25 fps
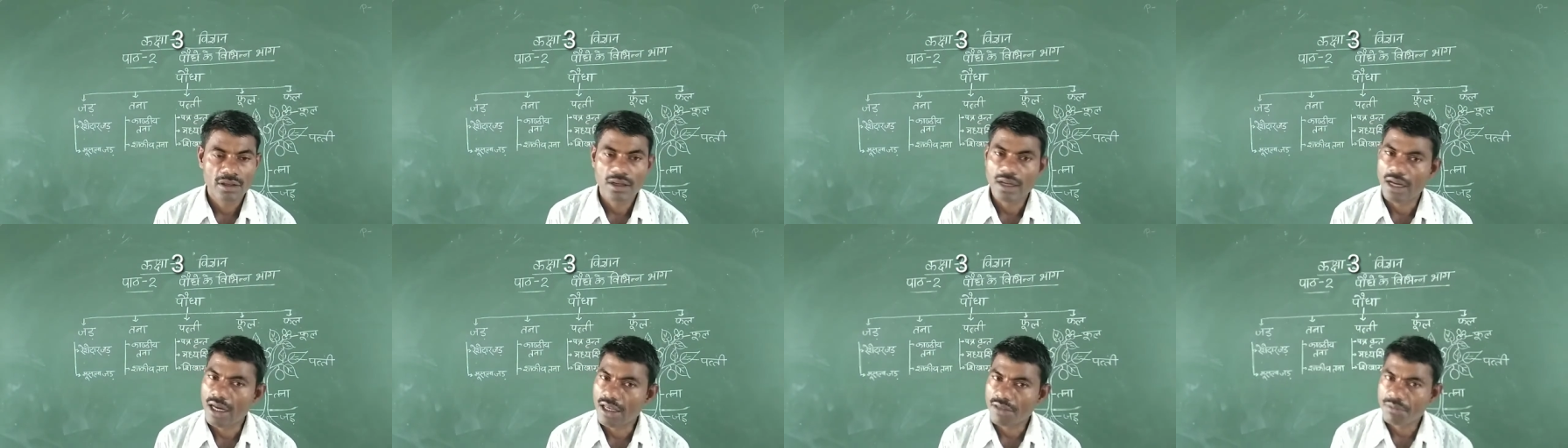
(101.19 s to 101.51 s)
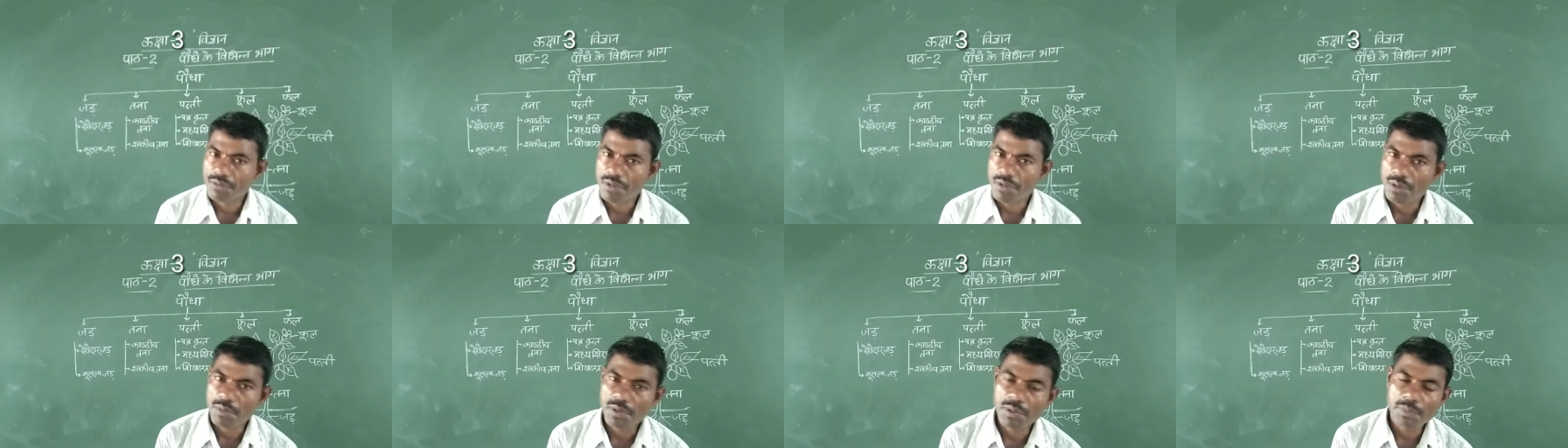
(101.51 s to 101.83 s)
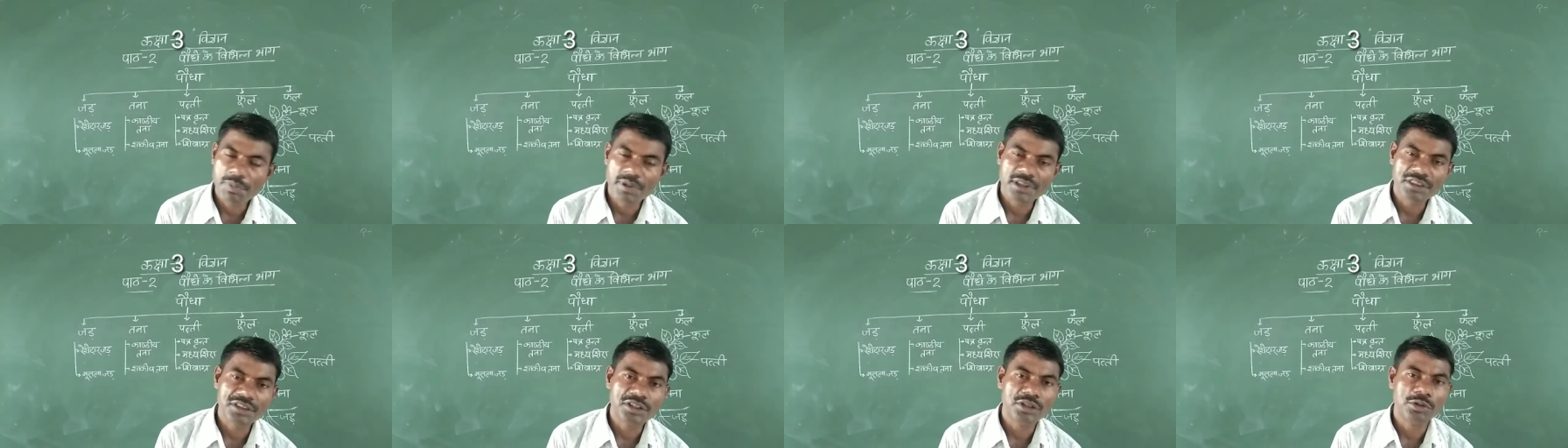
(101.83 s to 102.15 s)
घास में भी
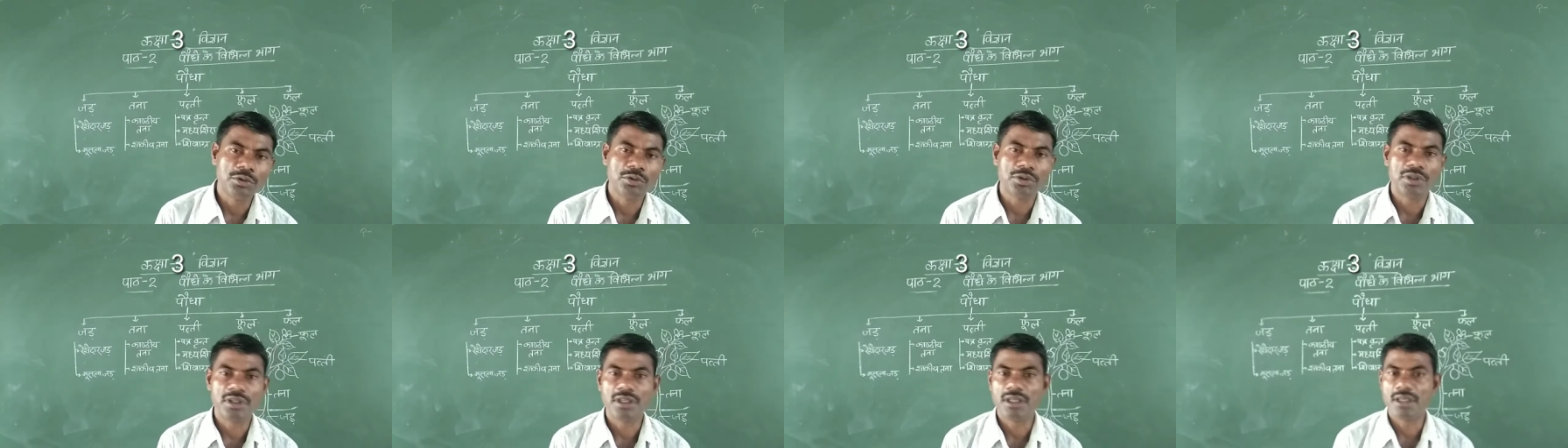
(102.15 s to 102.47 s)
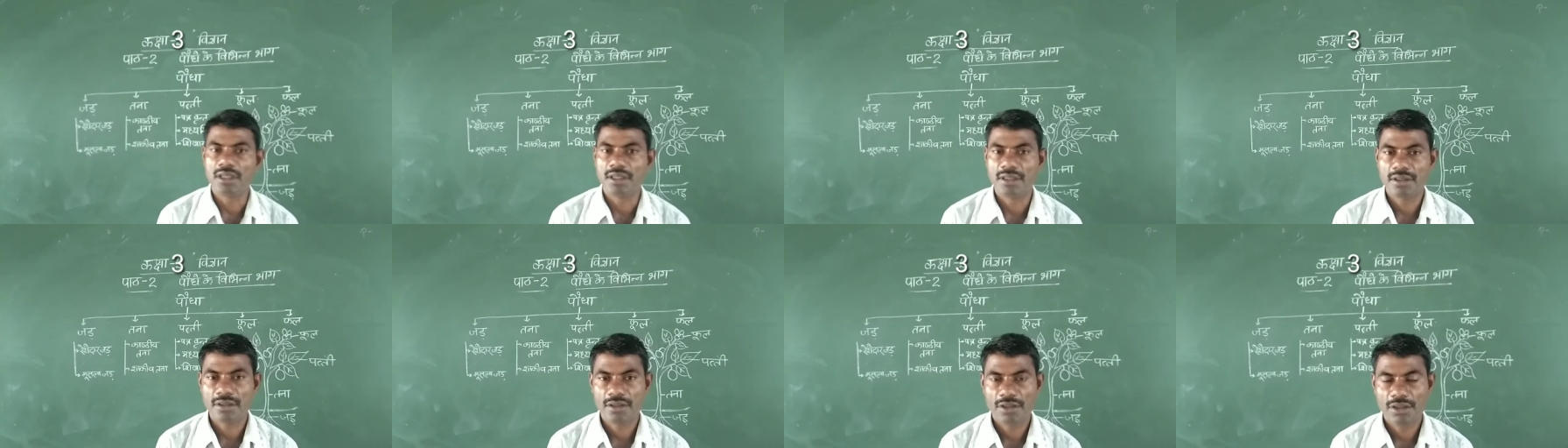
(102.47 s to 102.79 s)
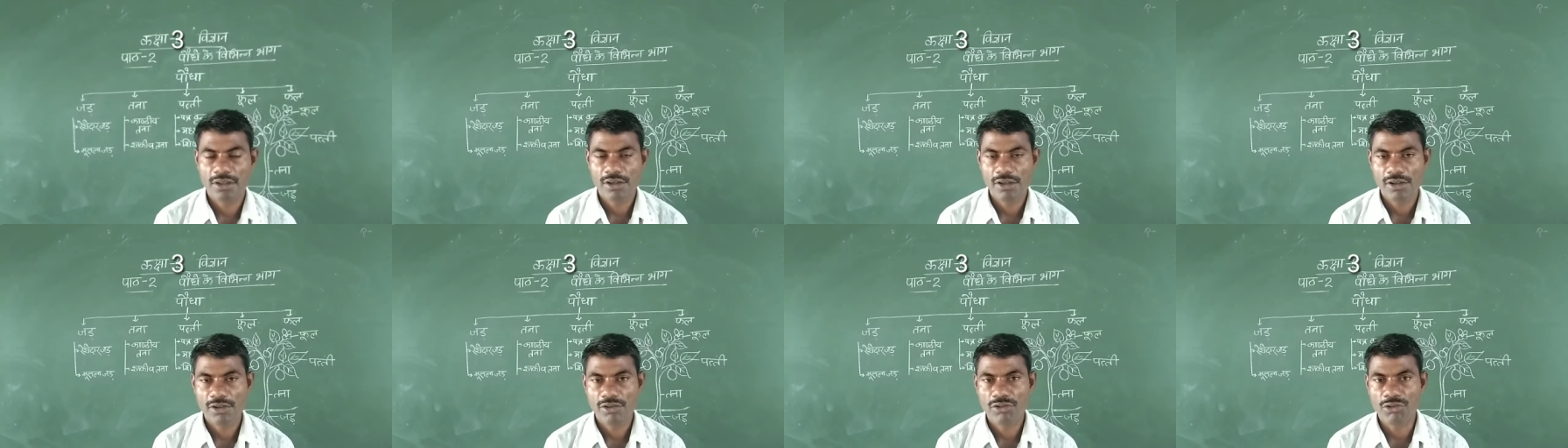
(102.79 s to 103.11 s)
पत्ती होती है
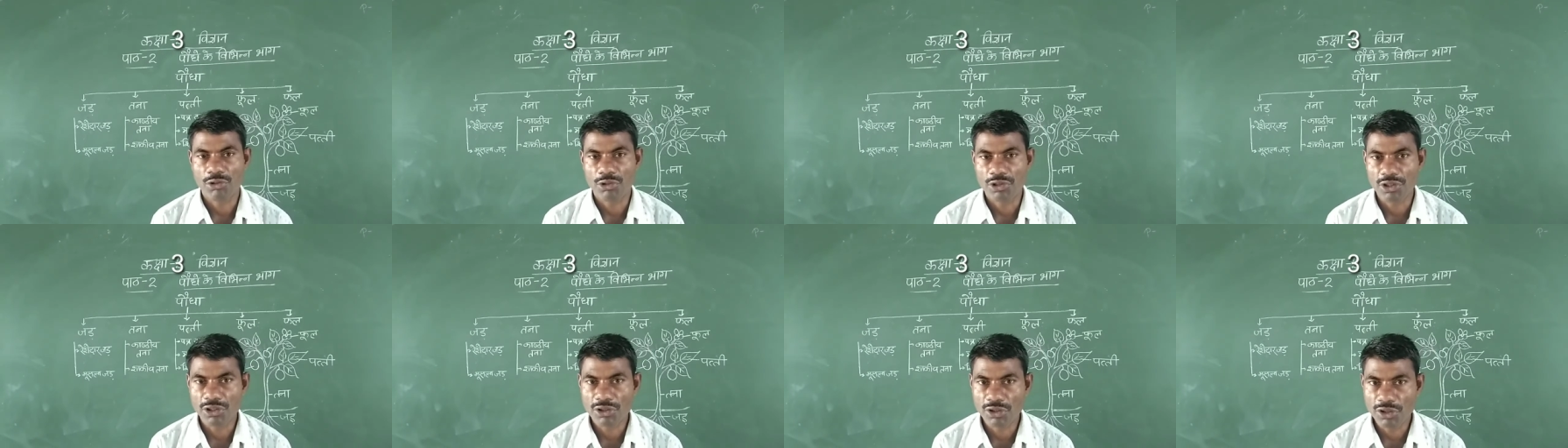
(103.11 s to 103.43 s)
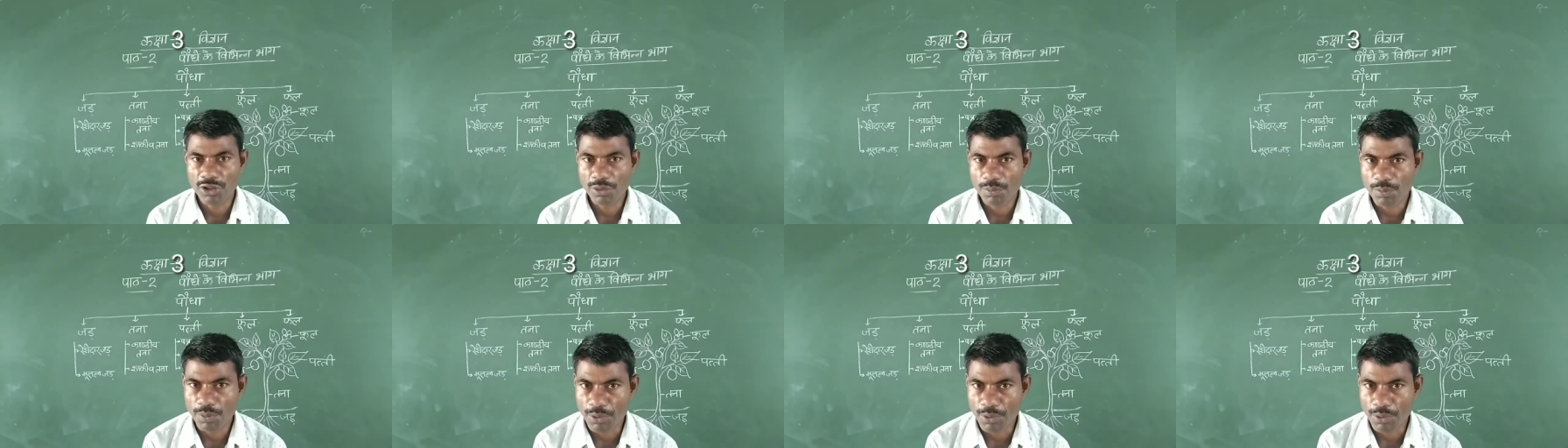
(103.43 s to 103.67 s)
छोटे छोटे